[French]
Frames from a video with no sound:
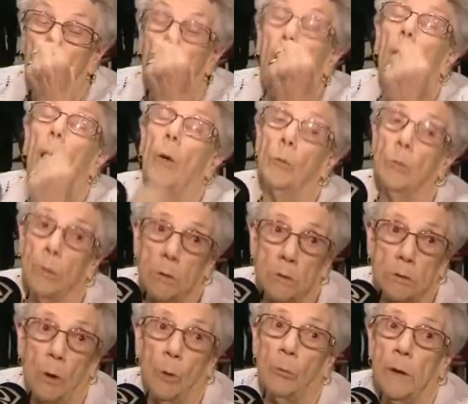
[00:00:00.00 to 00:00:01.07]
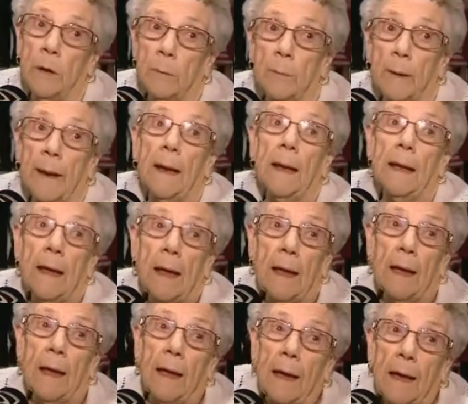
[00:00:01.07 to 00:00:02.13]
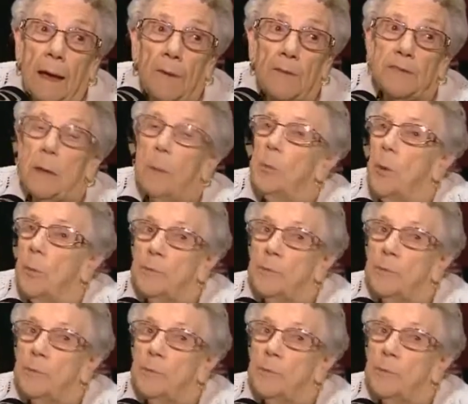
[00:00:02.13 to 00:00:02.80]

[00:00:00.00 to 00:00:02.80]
C'est plus agréable qu'avant Ah oui, ça oui, mais